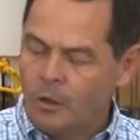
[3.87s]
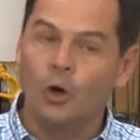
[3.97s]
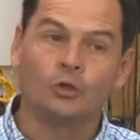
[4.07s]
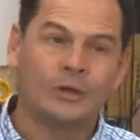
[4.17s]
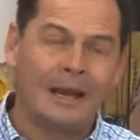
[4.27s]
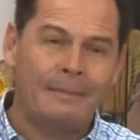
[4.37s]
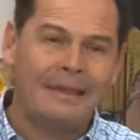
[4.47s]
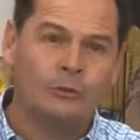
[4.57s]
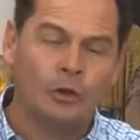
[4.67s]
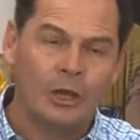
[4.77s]
Otro
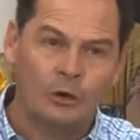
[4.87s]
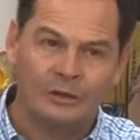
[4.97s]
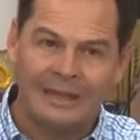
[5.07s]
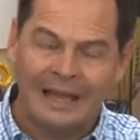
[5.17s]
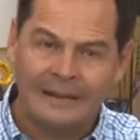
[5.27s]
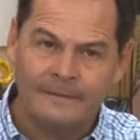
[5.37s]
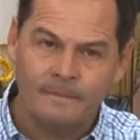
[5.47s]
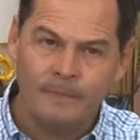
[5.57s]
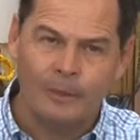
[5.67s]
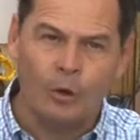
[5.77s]
elemento que nos está
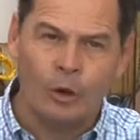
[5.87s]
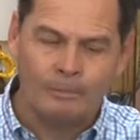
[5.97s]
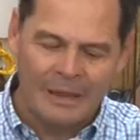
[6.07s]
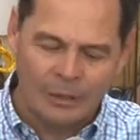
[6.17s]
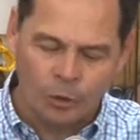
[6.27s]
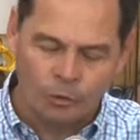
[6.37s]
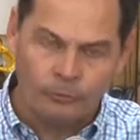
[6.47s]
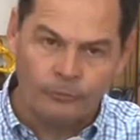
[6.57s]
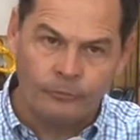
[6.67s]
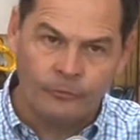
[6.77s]
golpeando
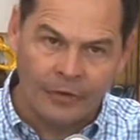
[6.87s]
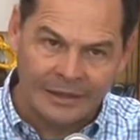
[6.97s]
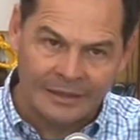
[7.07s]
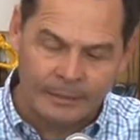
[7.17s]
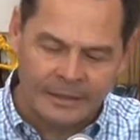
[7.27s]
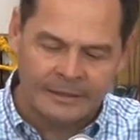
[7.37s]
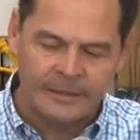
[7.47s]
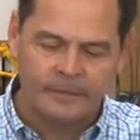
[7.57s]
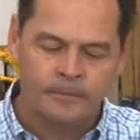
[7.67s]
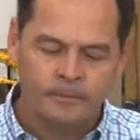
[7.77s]

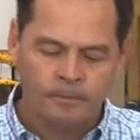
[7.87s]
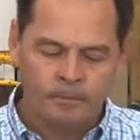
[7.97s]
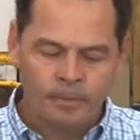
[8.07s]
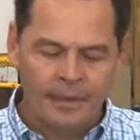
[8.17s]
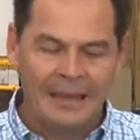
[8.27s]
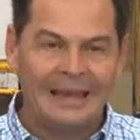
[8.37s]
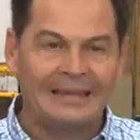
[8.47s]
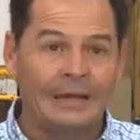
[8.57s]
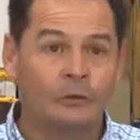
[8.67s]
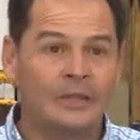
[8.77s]
fuertemente el
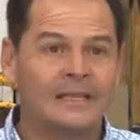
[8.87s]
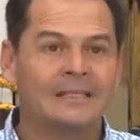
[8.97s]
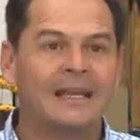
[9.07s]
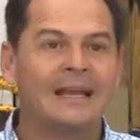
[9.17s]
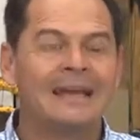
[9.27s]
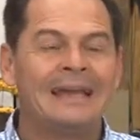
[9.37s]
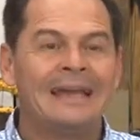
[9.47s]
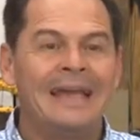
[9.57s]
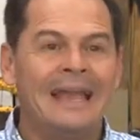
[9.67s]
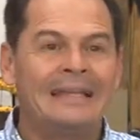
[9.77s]
Estado Táchira
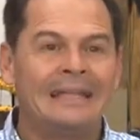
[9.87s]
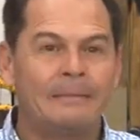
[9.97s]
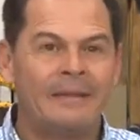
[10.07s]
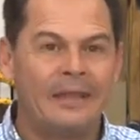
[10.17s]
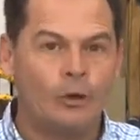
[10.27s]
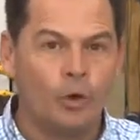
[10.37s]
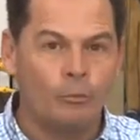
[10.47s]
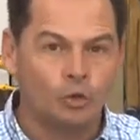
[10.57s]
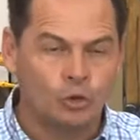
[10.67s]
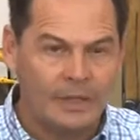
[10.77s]
es el tema del
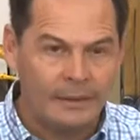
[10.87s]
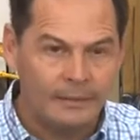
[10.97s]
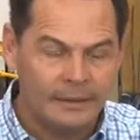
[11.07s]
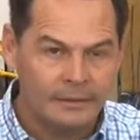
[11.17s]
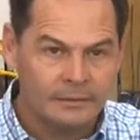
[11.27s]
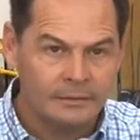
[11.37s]
combustible.